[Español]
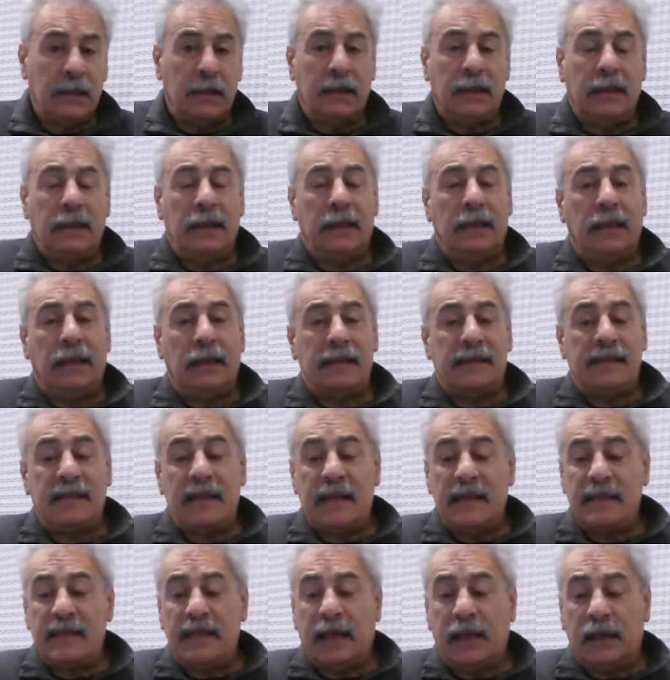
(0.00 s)
Eh, si
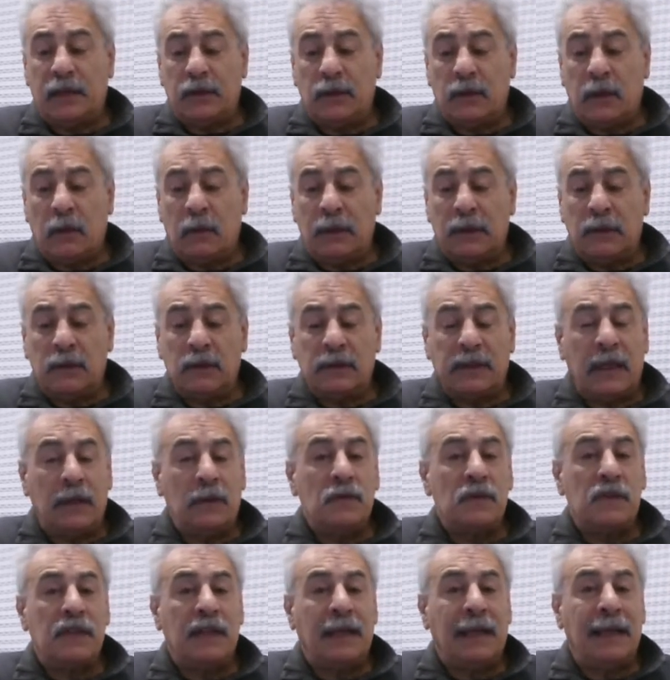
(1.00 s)
es cierto que cuando te
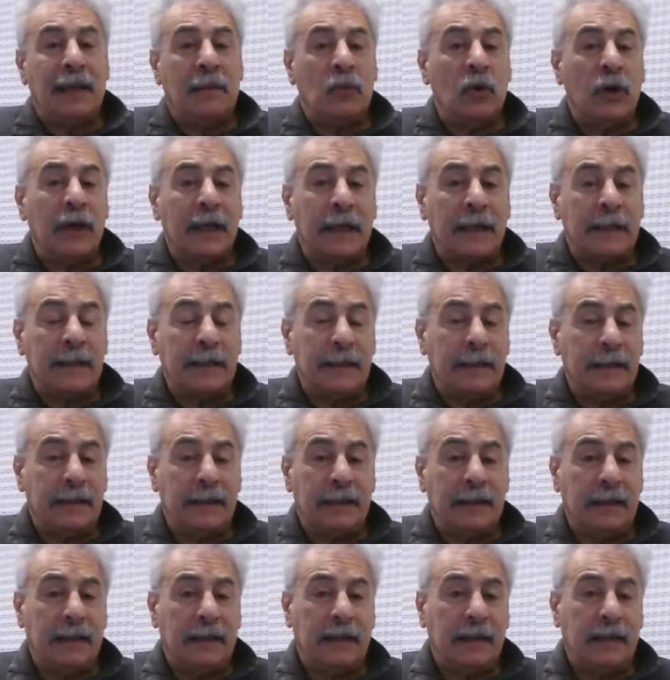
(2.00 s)
anuncian la
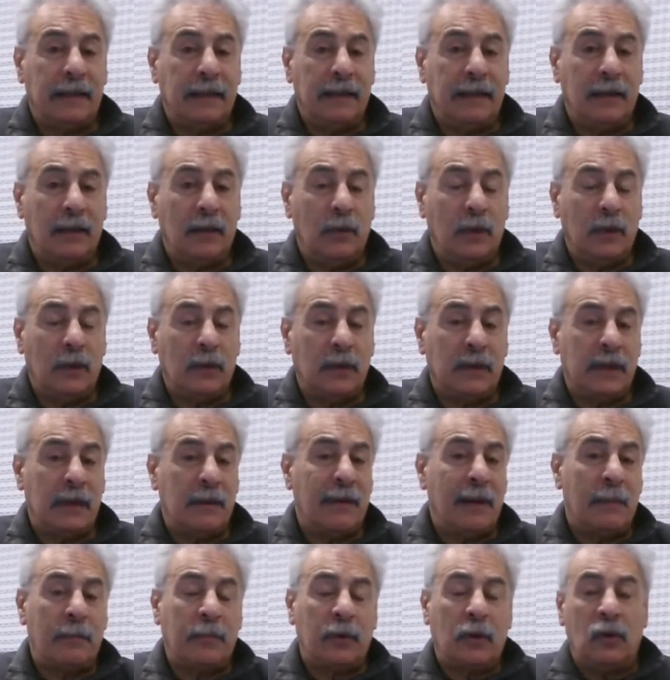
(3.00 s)
muerte, este, luego te
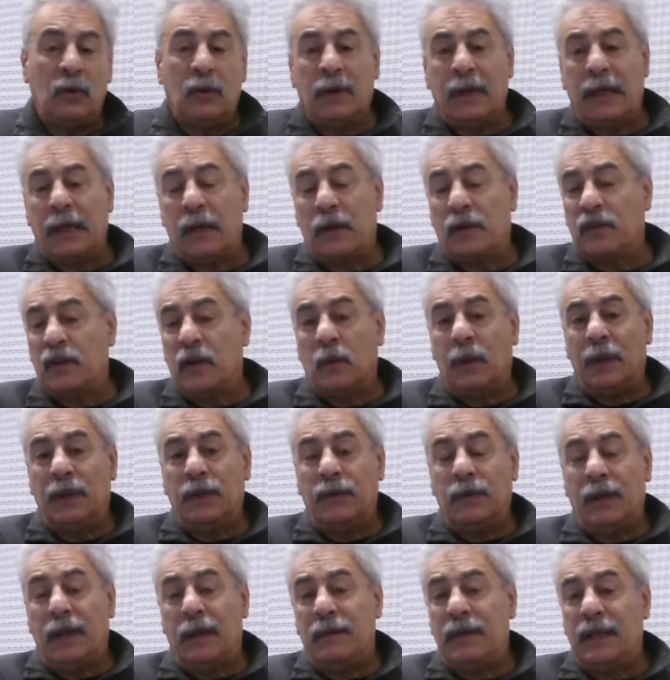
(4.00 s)
va a prolongar no sé
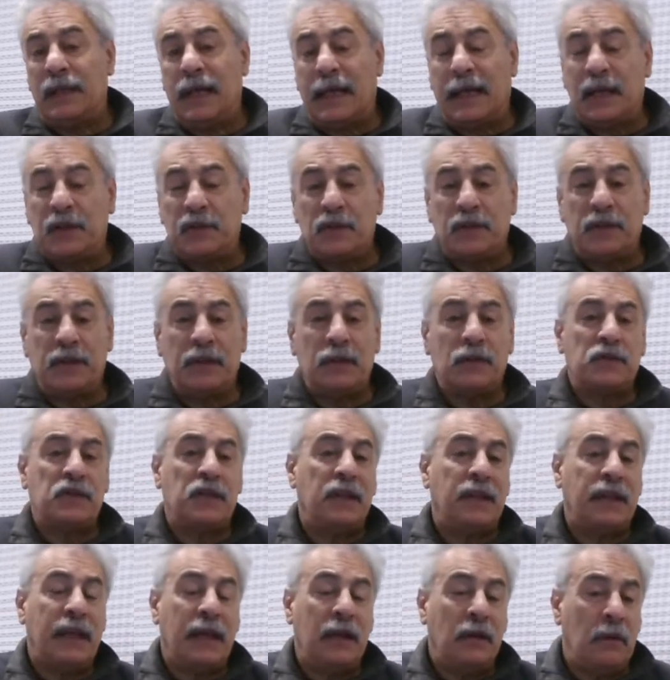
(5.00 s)
cuánto la vida, Cacho tiene
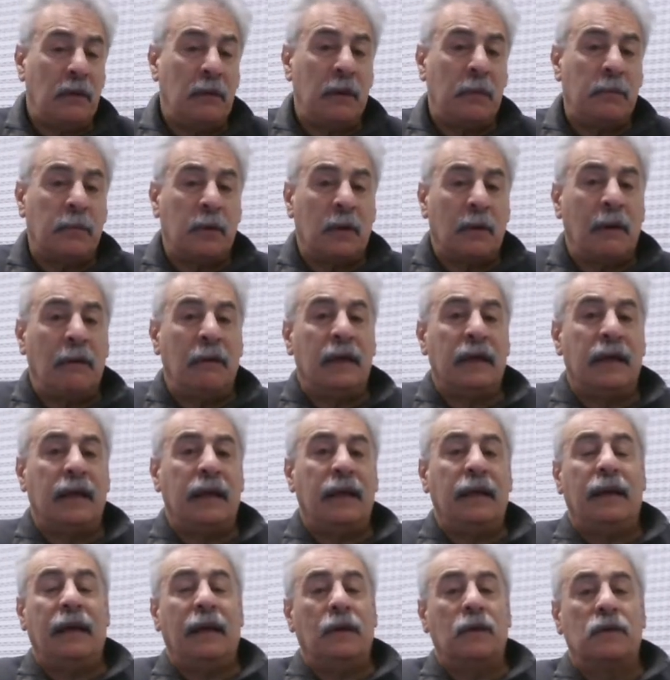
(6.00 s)
89, es probable
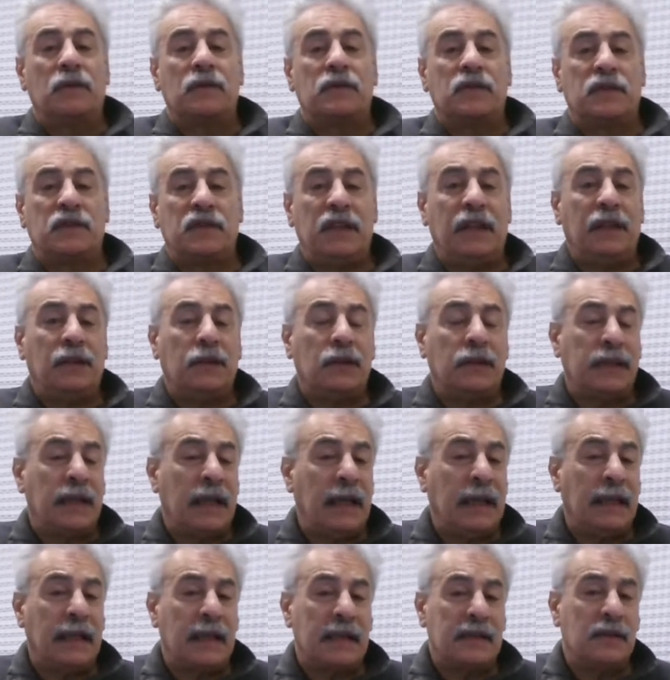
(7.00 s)
que a los
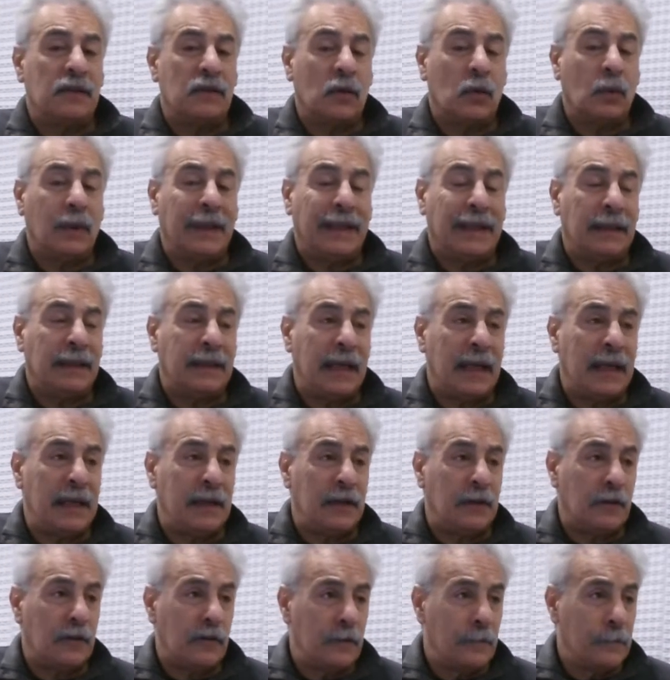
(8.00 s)
130, 140
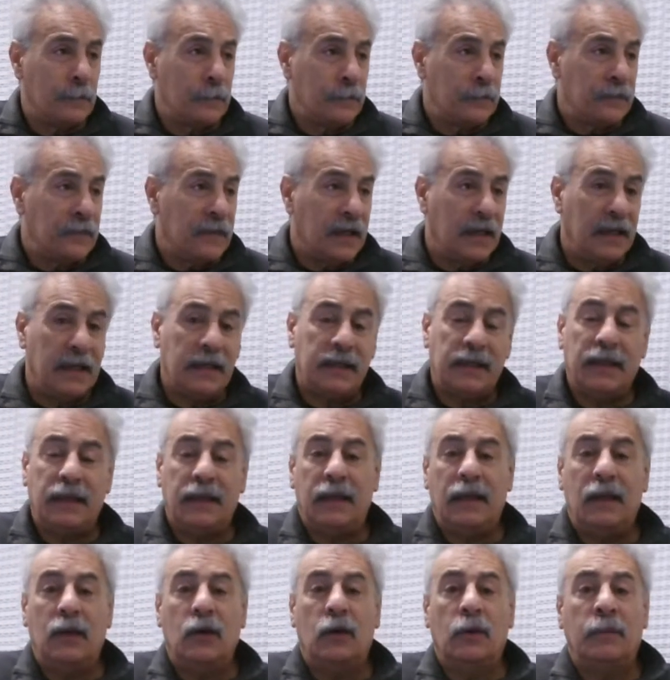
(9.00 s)
años
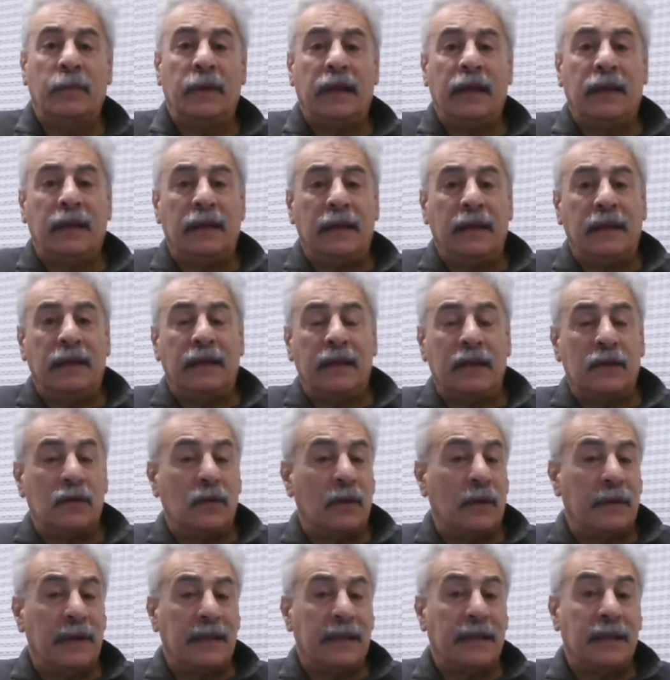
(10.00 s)
este, el hombre este,
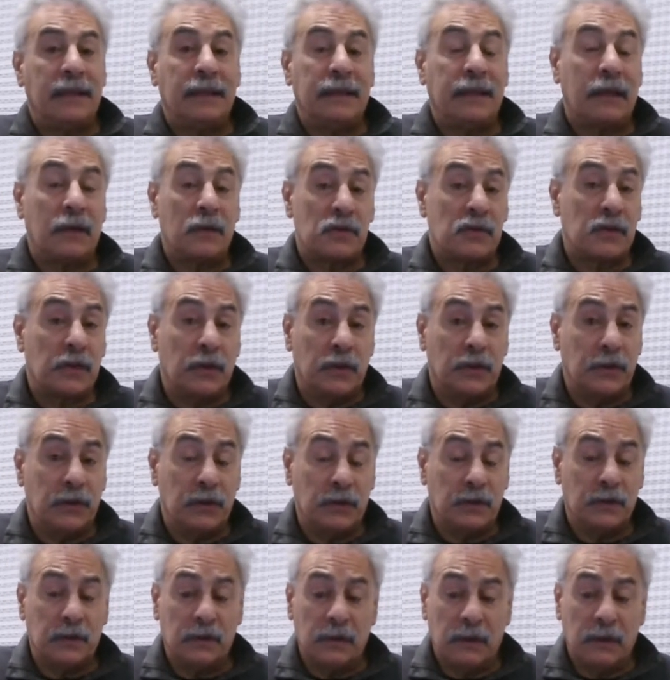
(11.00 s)
todavía esté entre nosotros.